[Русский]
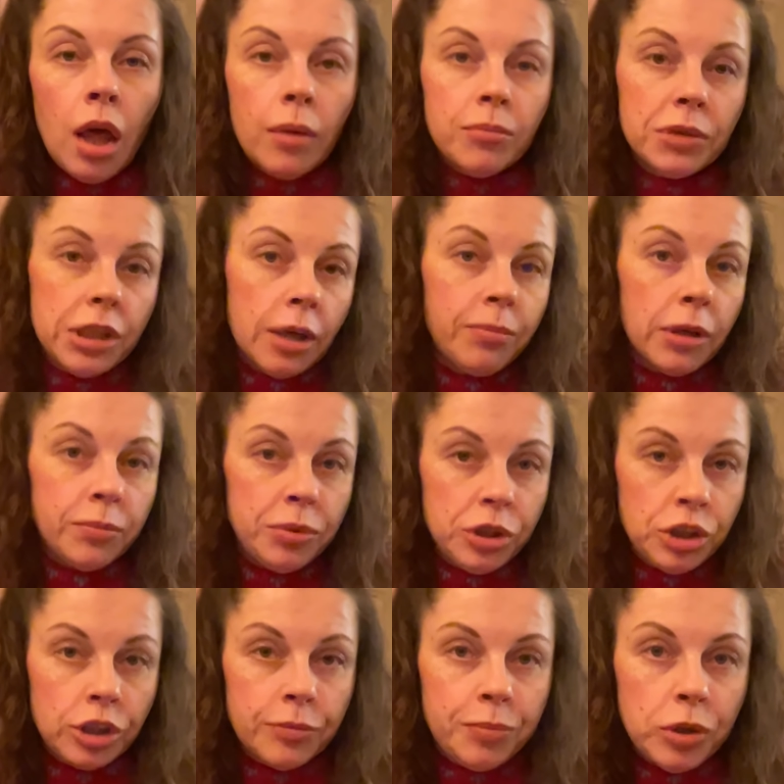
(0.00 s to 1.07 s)
Мне
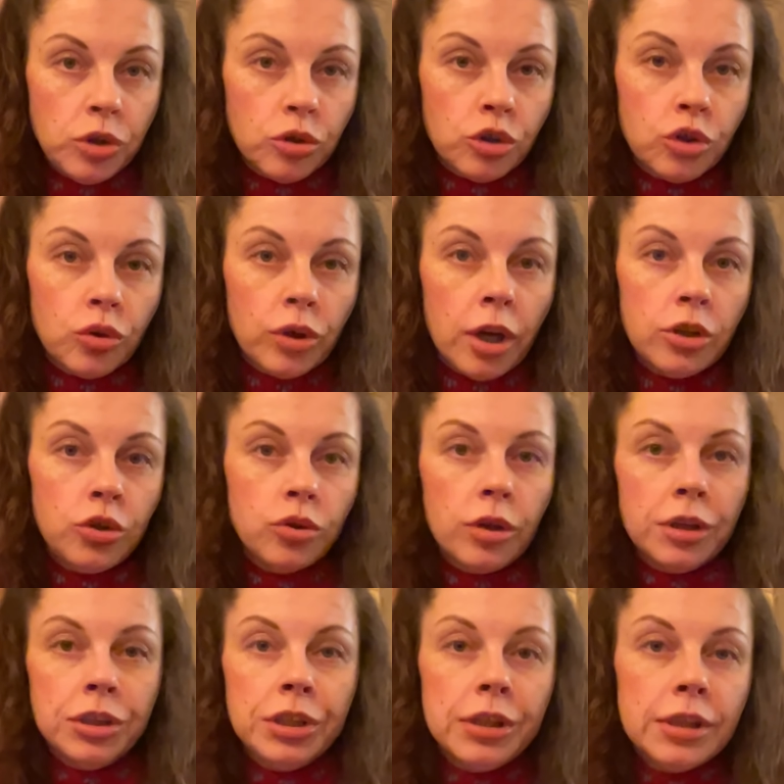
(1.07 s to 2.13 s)
подписчики пишут, что я чуть ли
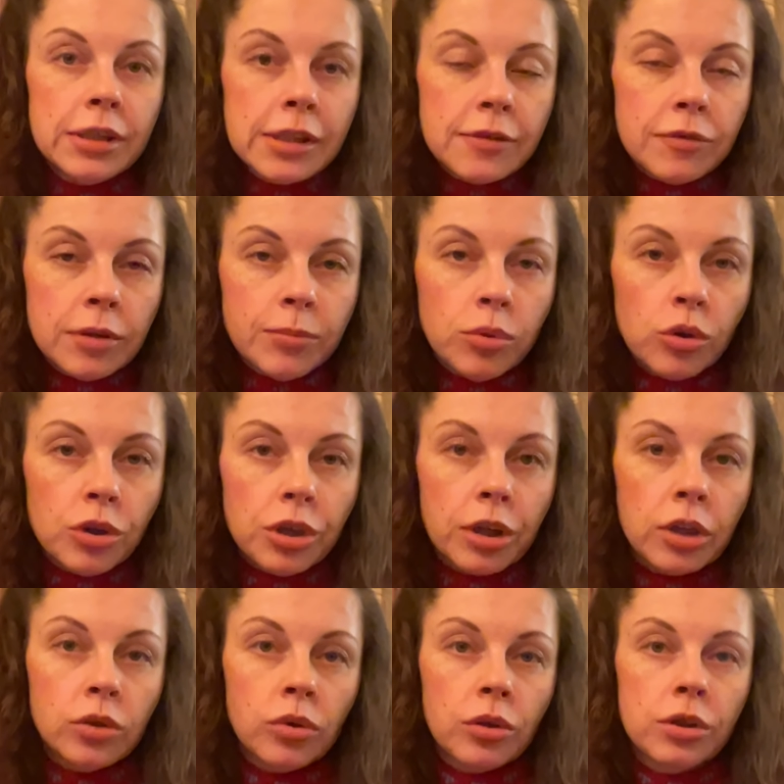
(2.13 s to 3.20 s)
не единственный блогер,
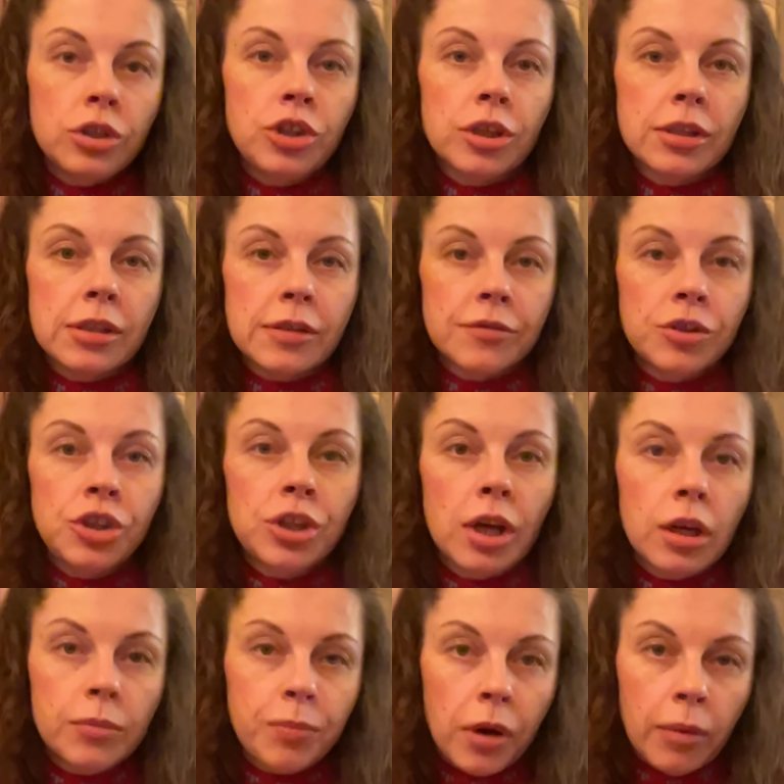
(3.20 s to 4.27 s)
который сейчас
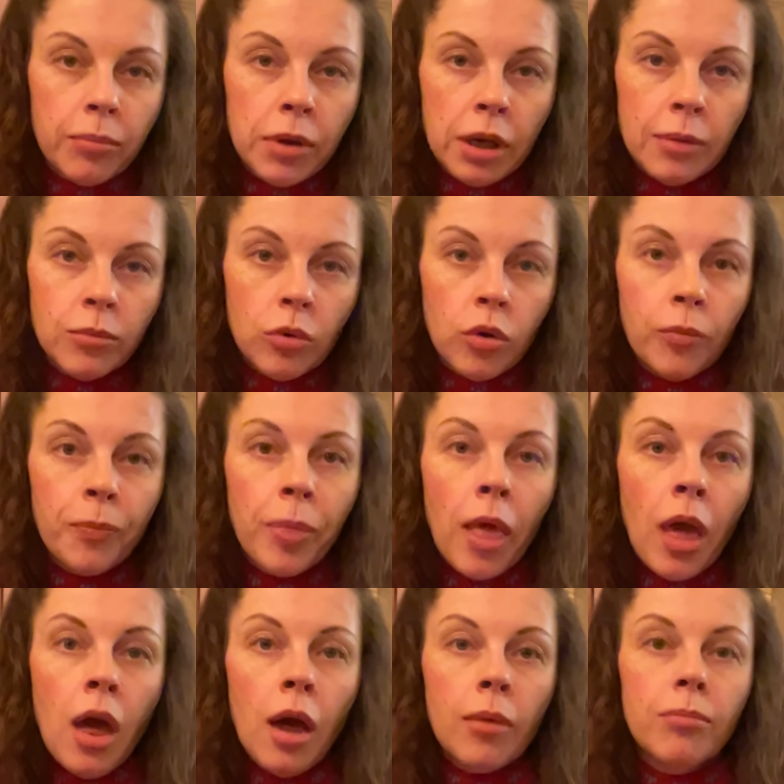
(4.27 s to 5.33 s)
освещает проблему
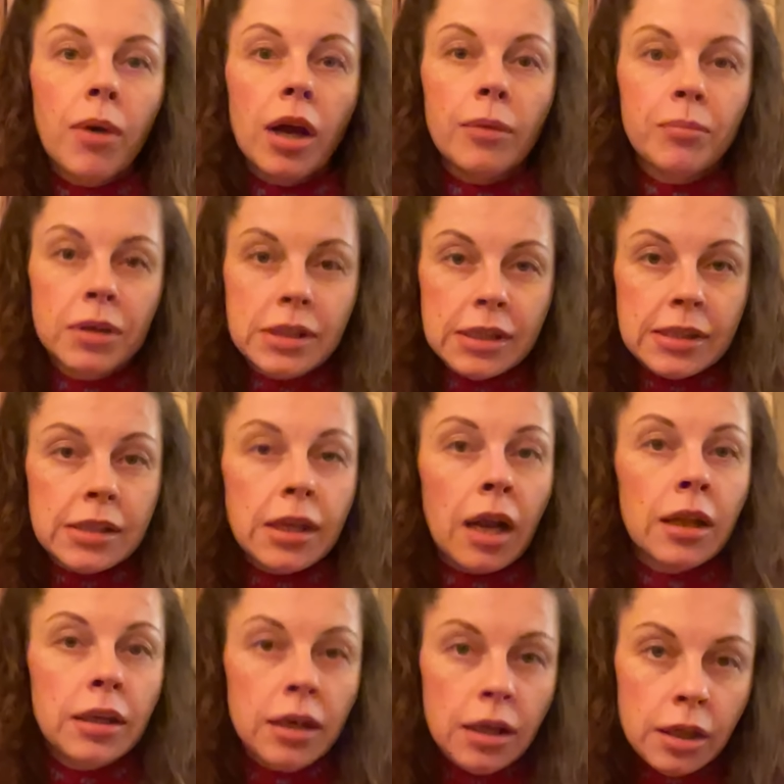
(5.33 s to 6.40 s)
борьбы с
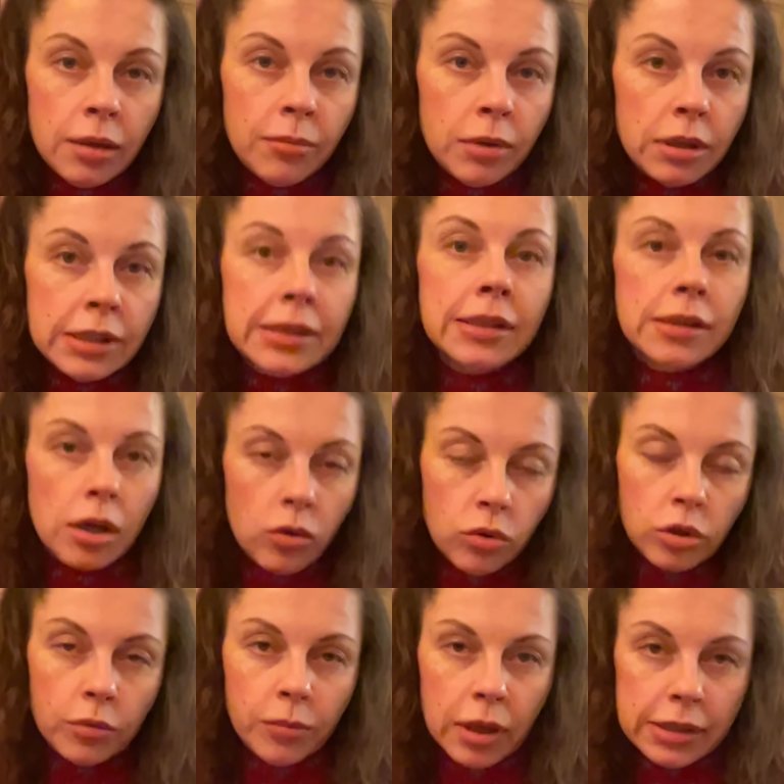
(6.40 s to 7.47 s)
отстранениями, с
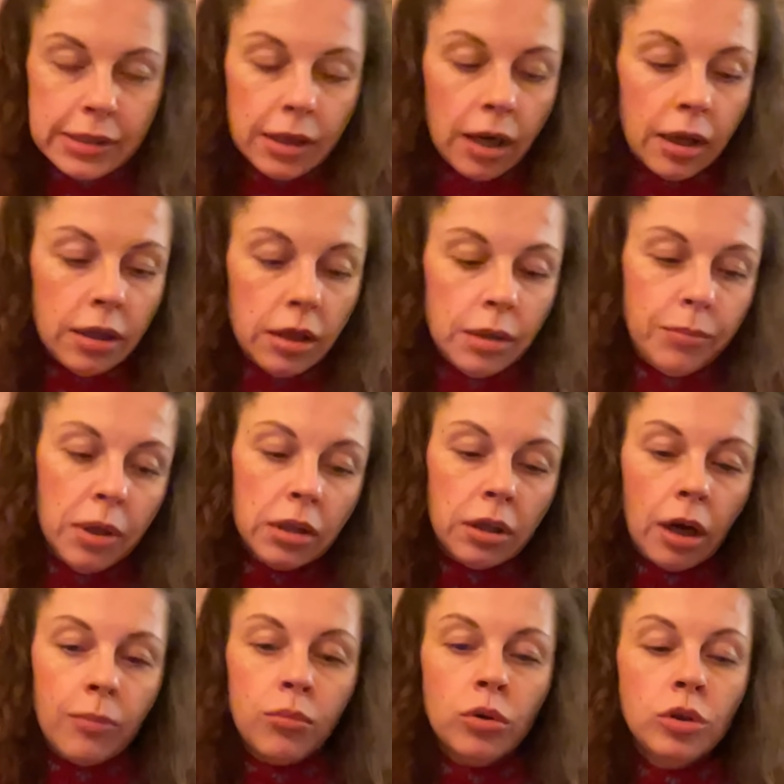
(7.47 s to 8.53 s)
незаконными отстранениями от
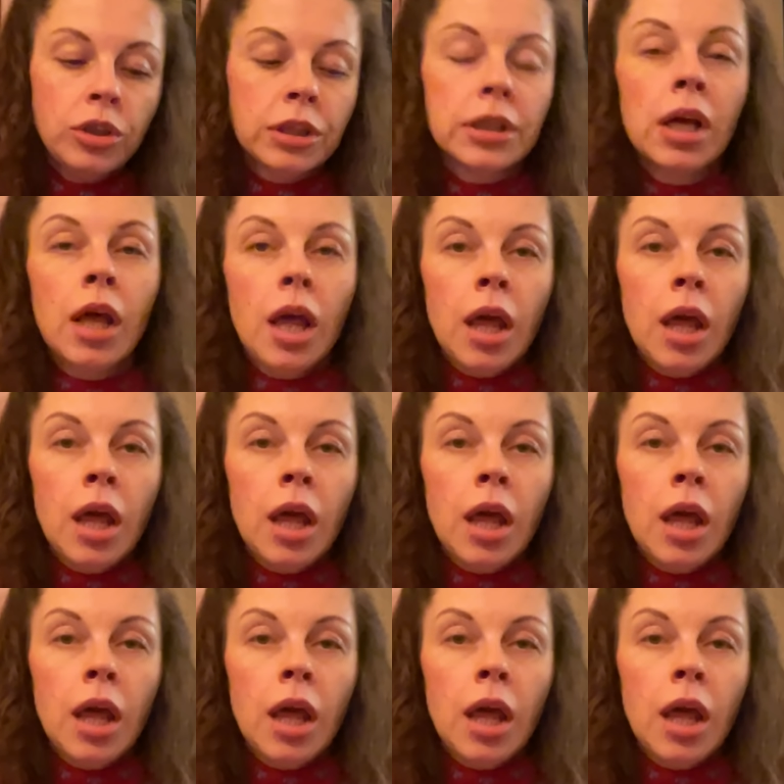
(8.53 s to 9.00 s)
работы.